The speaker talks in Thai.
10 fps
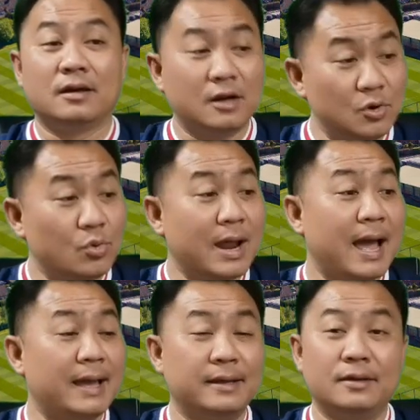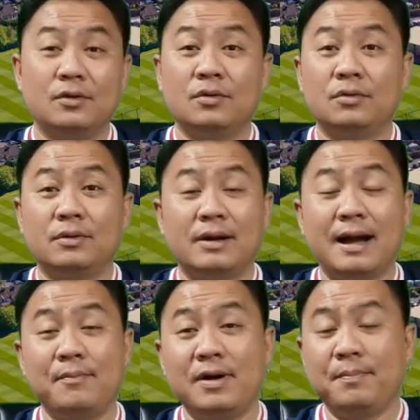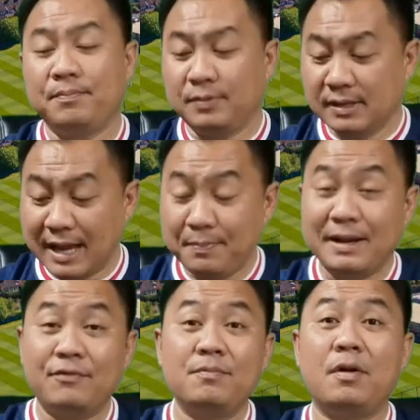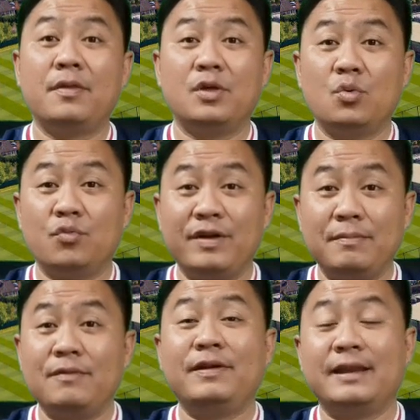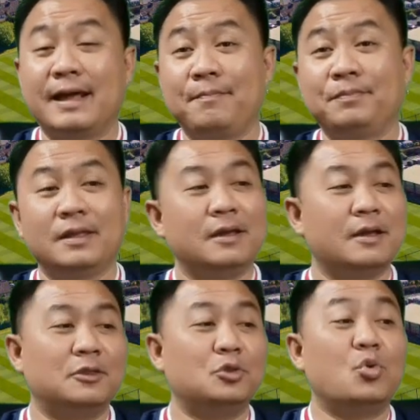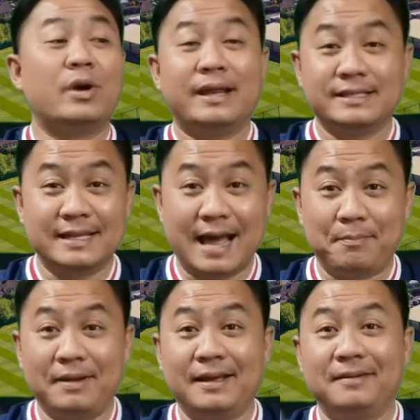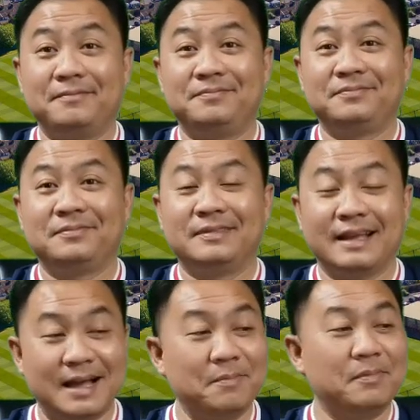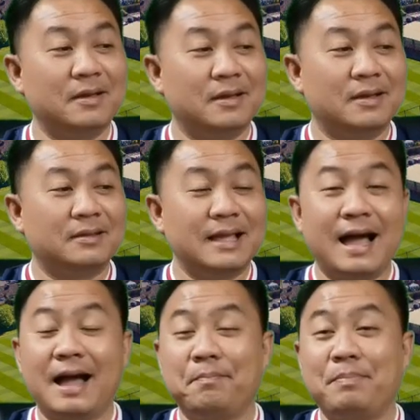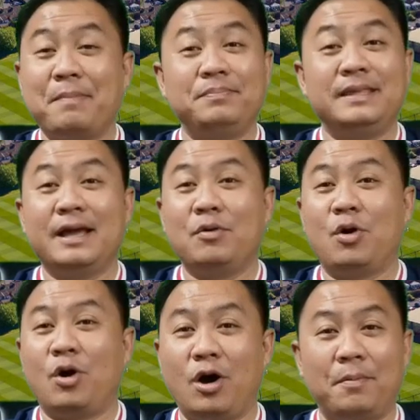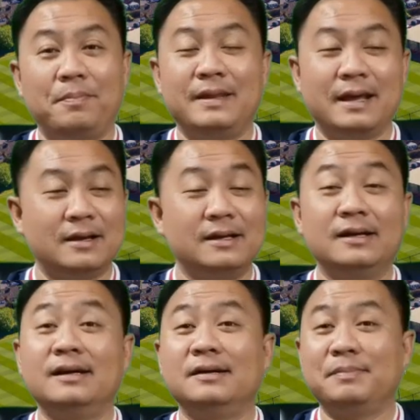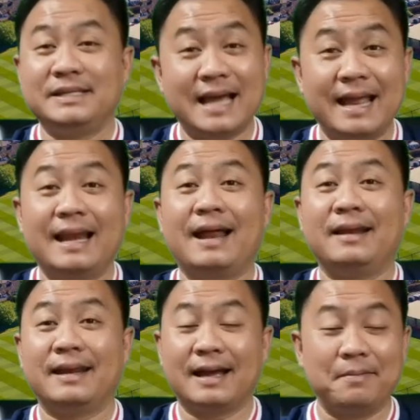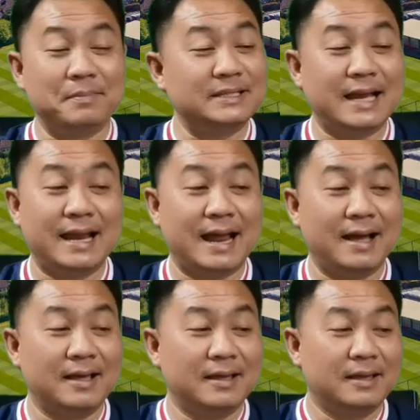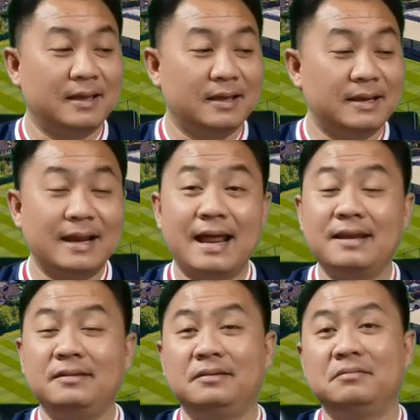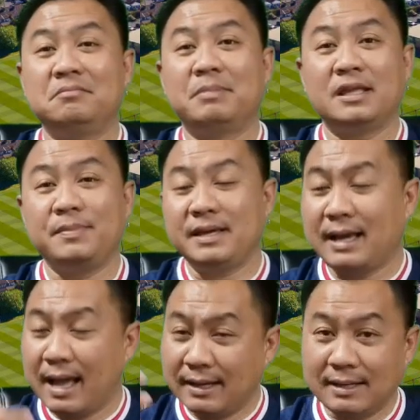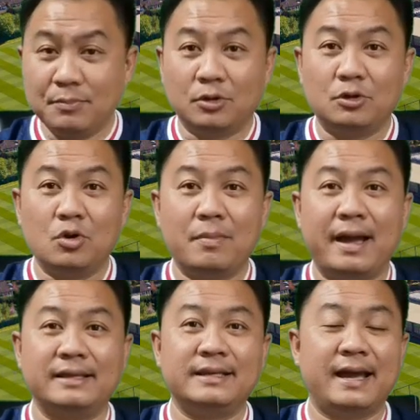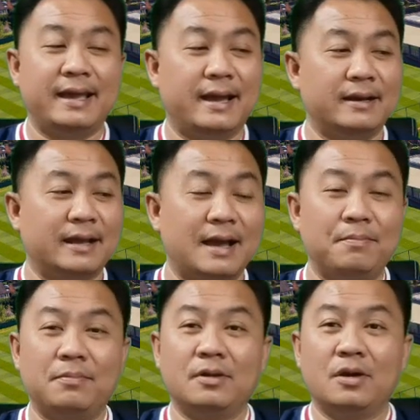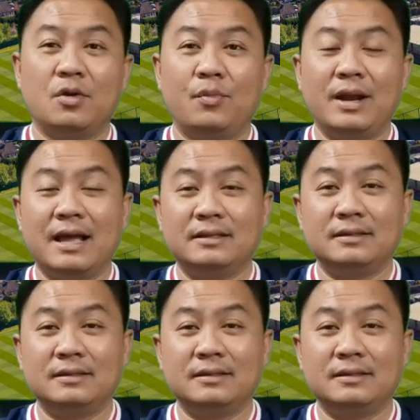ก็ดูได้ คำว่าคือใครเป็นนักฟุตบอลเนี่ยฟิตไม่ฟิตนะดูในสนามเลย นะครับ ถ้าแป๊บเดียวหอบเนี่ย คือไม่ใช่ละนะครับไม่ใช่ละดังนั้นมันจะมีการกำหนดลมหายใจอะนะครับ เวลา